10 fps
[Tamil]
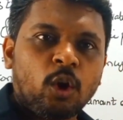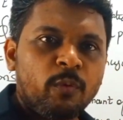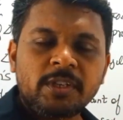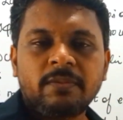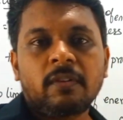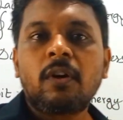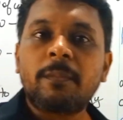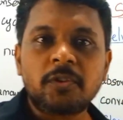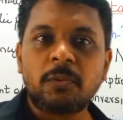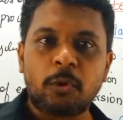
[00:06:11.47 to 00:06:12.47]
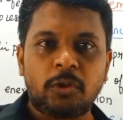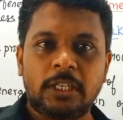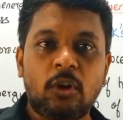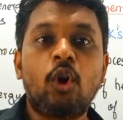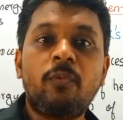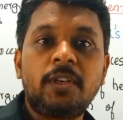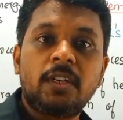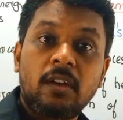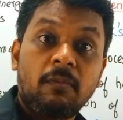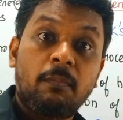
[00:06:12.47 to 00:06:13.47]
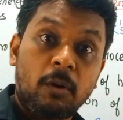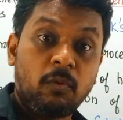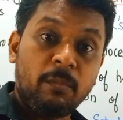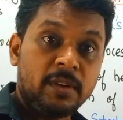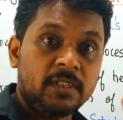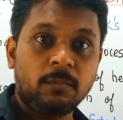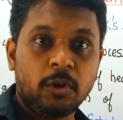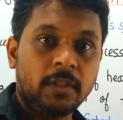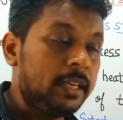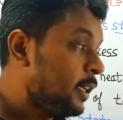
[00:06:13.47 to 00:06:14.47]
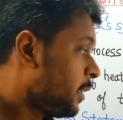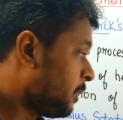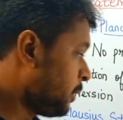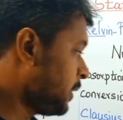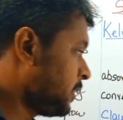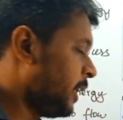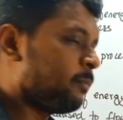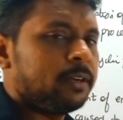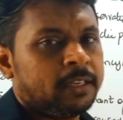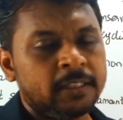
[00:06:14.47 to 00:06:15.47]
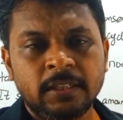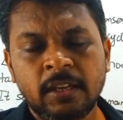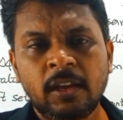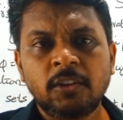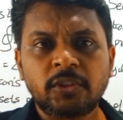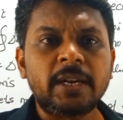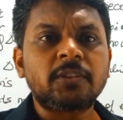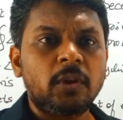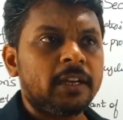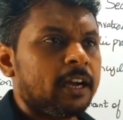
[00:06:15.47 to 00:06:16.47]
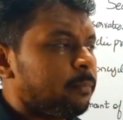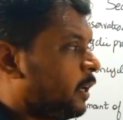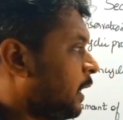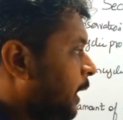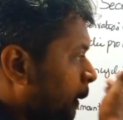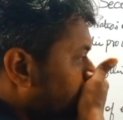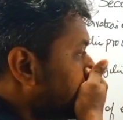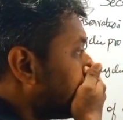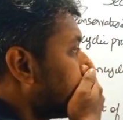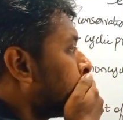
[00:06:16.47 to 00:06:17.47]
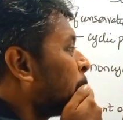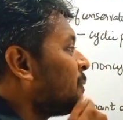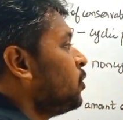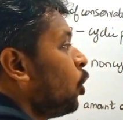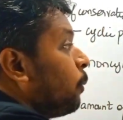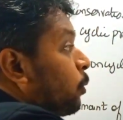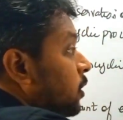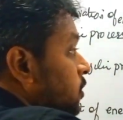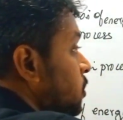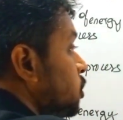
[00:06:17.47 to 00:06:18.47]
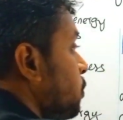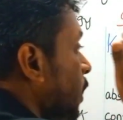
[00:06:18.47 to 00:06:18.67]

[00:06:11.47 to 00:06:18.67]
கோவிஷன் பர்ஃபார்மன்ஸை பொறுத்து கோஎபிஷன் ஆஃப் பர்ஃபார்மன்ஸை பொறுத்து நம்மளுக்கு இந்த ஸ்டேட்மெண்ட் இருக்குது ஸோ என்ன சொல்லியிருக்காங்க பாருங்கள் நோ ப்ராசஸ் இஸ்